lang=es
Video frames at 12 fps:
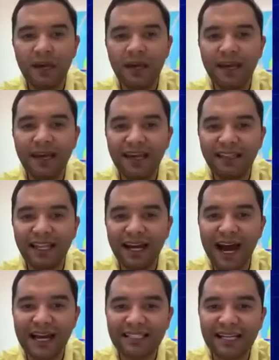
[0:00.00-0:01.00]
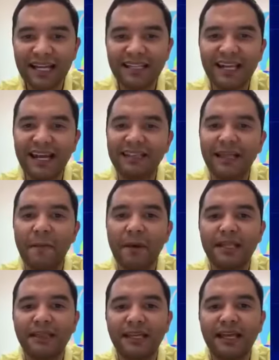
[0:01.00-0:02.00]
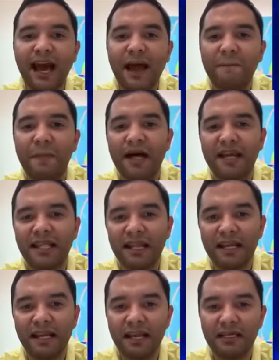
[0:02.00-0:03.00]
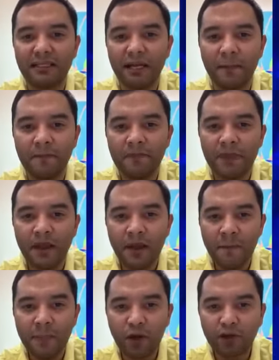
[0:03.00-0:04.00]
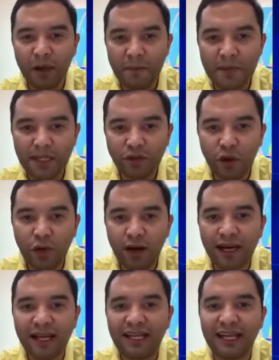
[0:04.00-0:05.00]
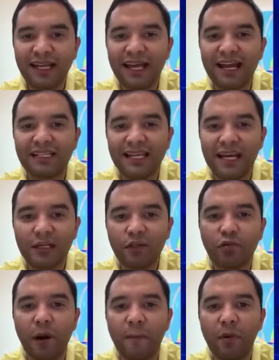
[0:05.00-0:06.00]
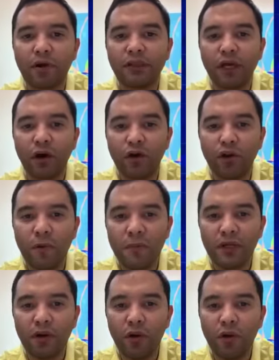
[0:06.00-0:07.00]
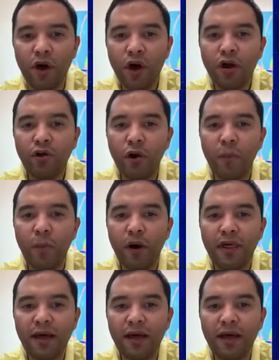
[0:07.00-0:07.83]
y entregársela directamente al padre de la iglesia. Pero también todo aquel que quiera hacer su aporte económico lo pueda